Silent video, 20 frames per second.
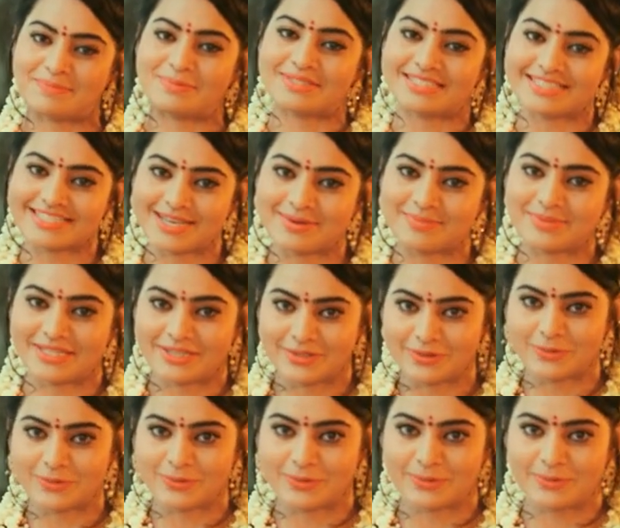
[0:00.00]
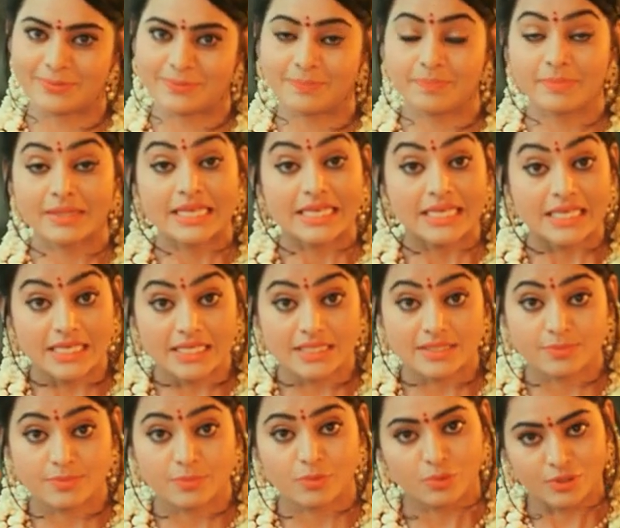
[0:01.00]
మీ పూజా సామాగ్రి కొరకు
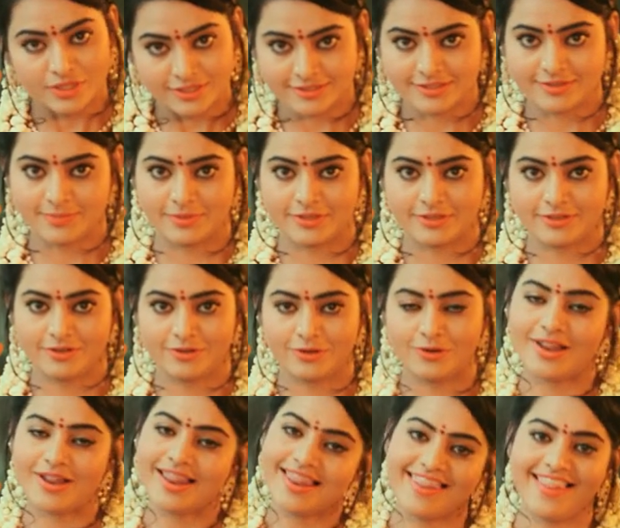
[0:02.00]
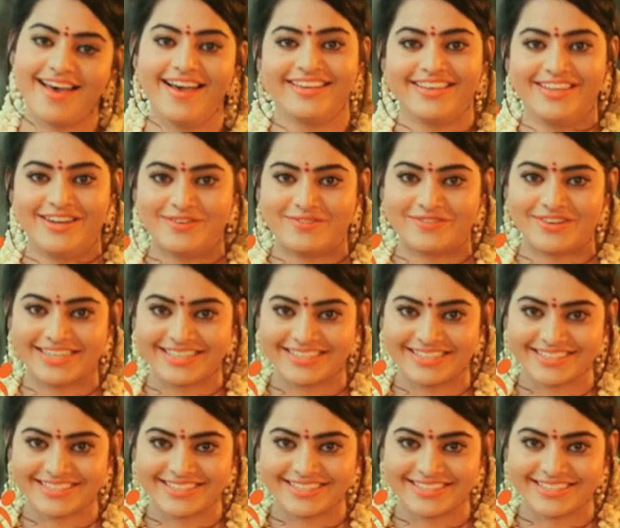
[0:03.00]
ఈ పూజా స్టోర్ డాట్ ఇన్లో లాగిన్ అవ్వండి